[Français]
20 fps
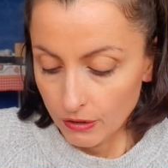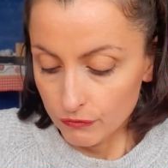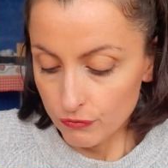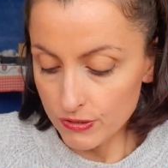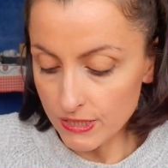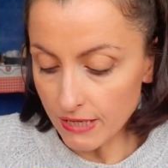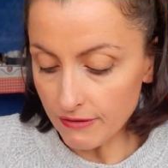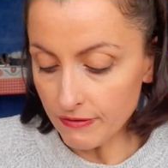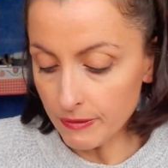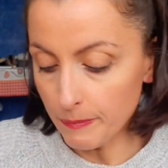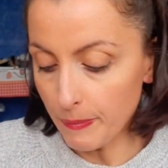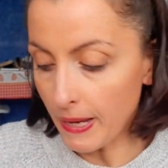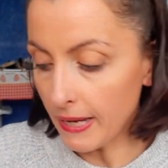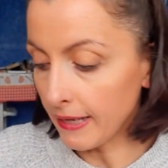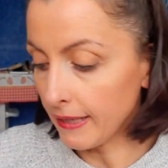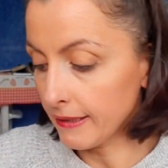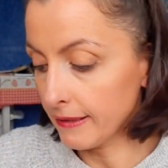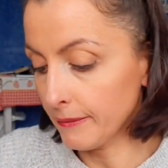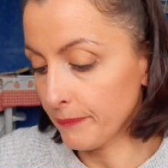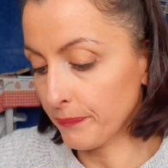Vous avez
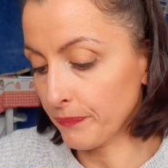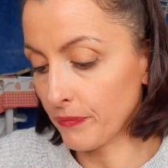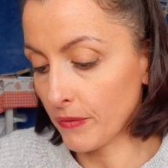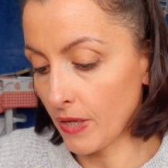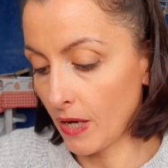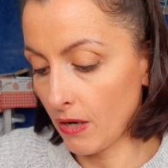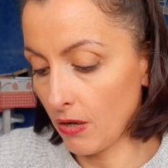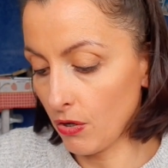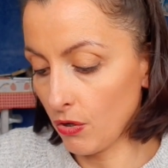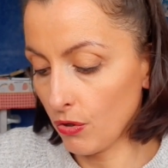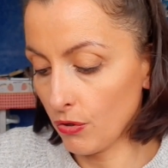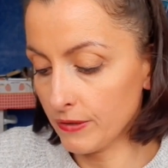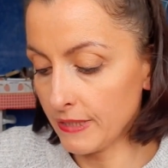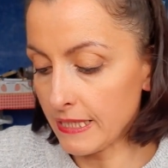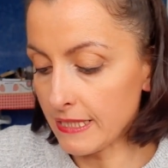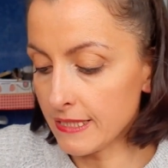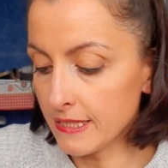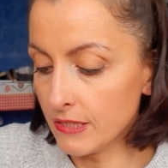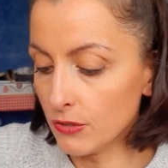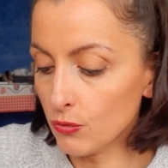pareil, en
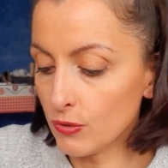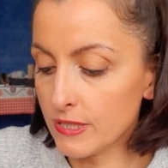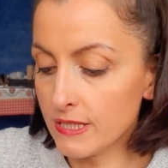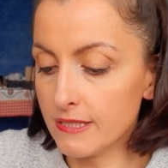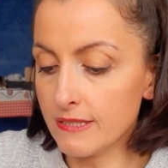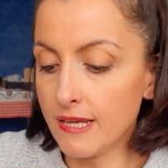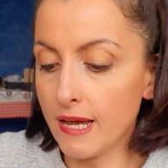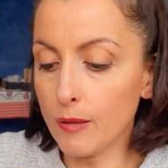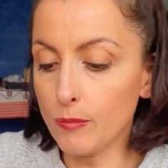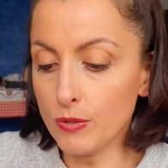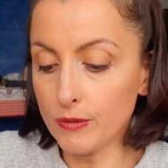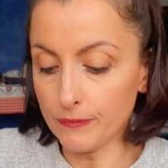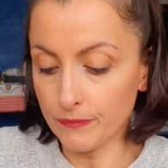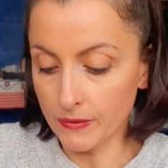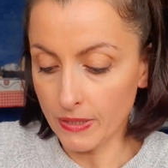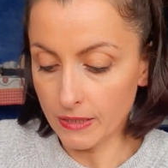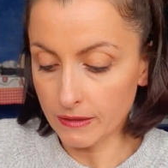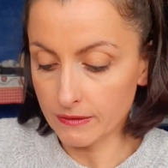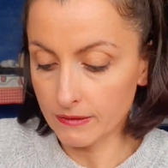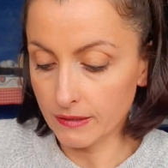acier inoxydable,
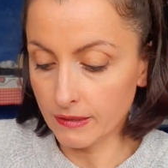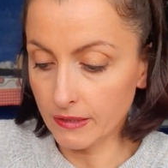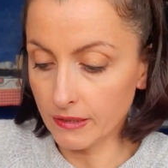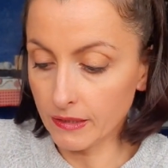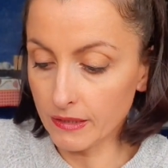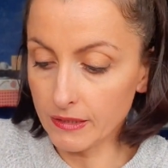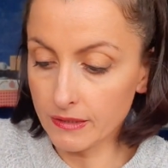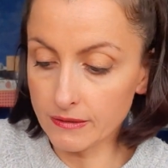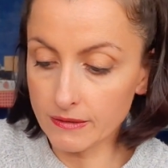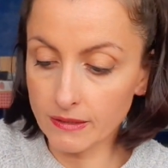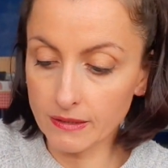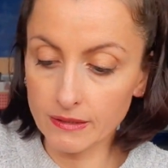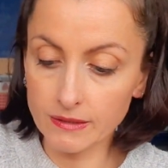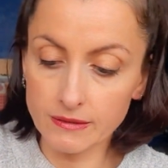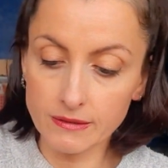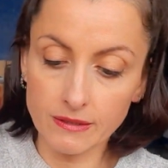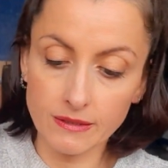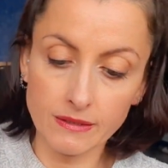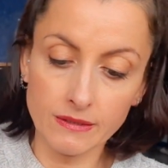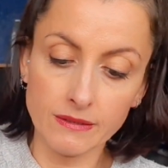un très
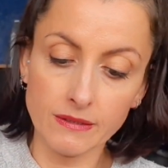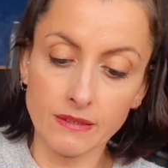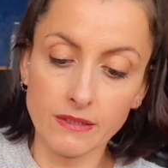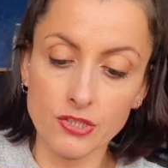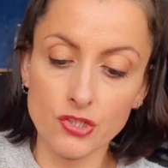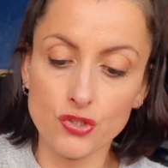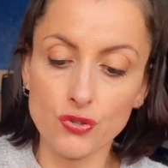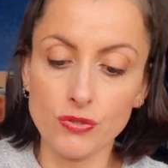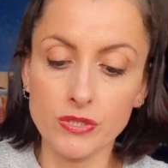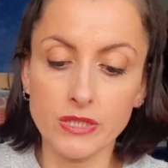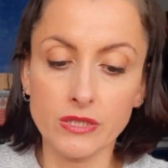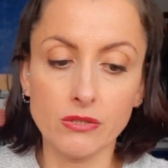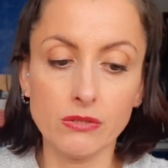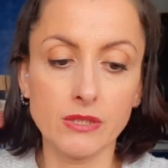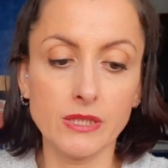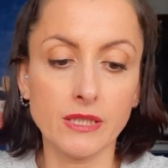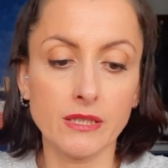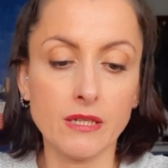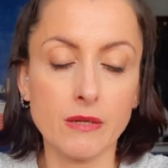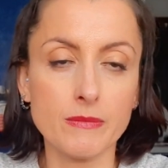très très très joli
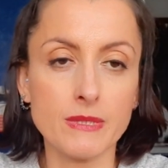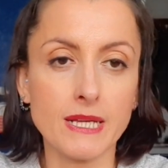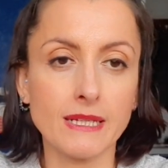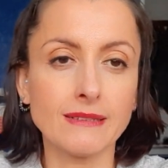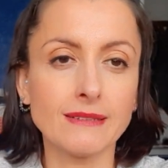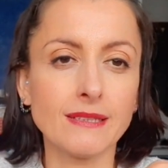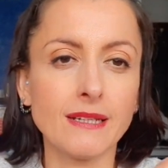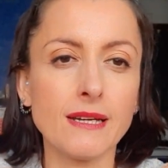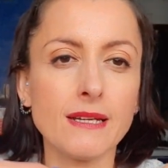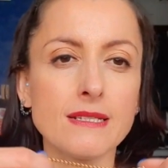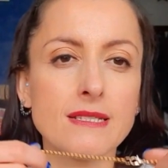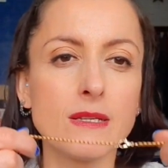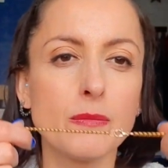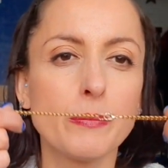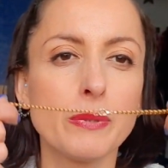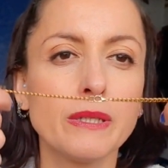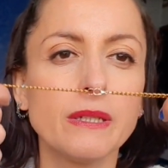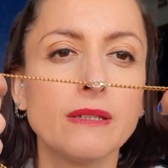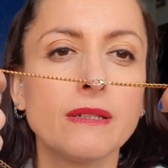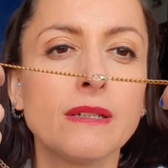collier comme ça, très
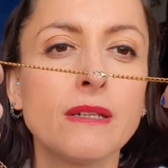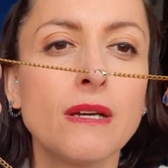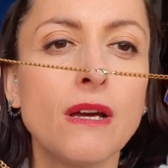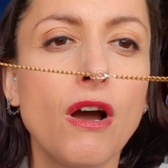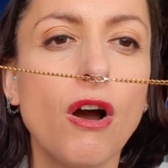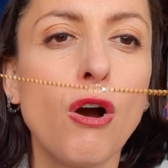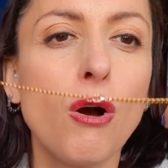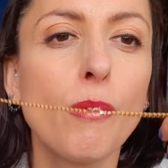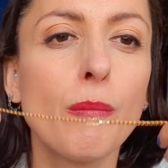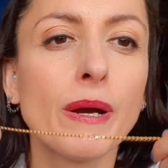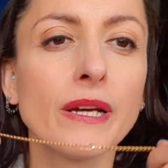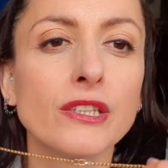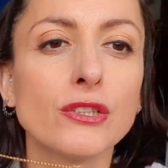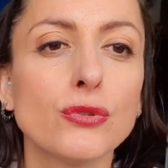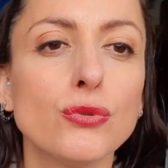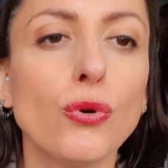épais, en maille